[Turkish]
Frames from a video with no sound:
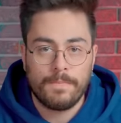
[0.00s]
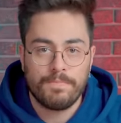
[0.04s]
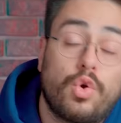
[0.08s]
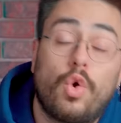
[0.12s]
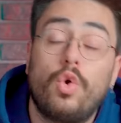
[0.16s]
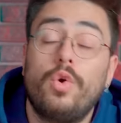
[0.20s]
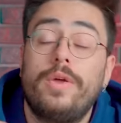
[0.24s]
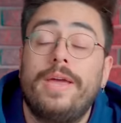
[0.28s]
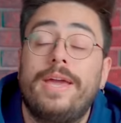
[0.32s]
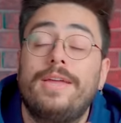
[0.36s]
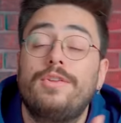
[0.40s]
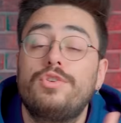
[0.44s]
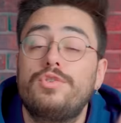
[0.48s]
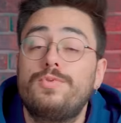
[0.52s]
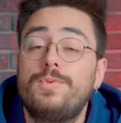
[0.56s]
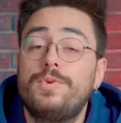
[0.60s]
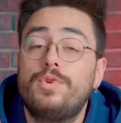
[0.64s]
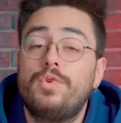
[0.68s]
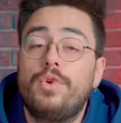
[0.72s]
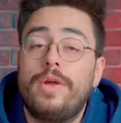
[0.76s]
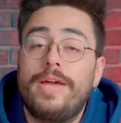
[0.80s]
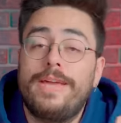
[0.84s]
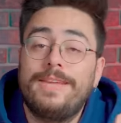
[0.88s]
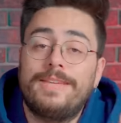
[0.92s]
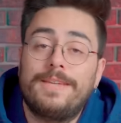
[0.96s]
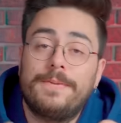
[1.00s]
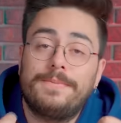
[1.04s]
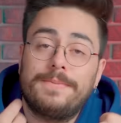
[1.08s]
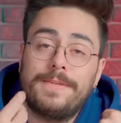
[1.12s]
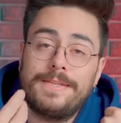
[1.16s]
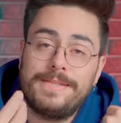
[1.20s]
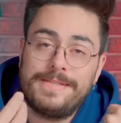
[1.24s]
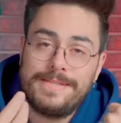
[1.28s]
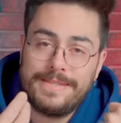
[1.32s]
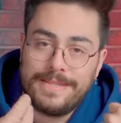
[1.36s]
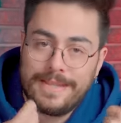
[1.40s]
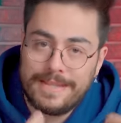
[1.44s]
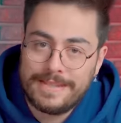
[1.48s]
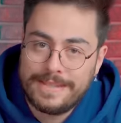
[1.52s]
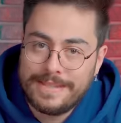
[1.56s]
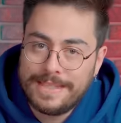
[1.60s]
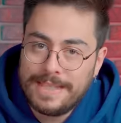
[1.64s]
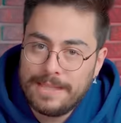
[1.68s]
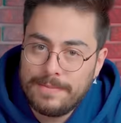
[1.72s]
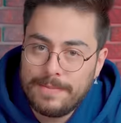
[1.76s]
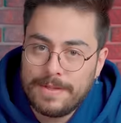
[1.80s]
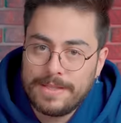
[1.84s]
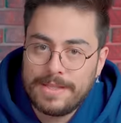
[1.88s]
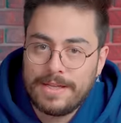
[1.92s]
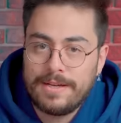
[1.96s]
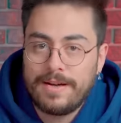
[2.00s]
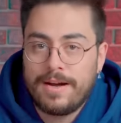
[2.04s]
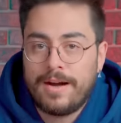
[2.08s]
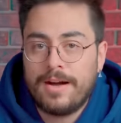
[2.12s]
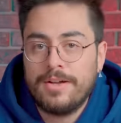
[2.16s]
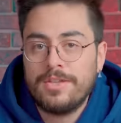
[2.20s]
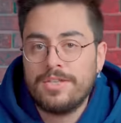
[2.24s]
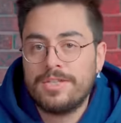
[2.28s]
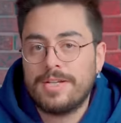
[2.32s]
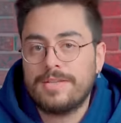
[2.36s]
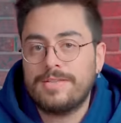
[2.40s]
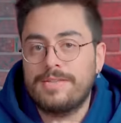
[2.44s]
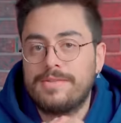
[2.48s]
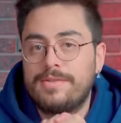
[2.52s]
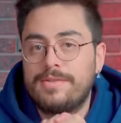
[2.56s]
TOG henüz bir Euro NCAP testine girmedi ancak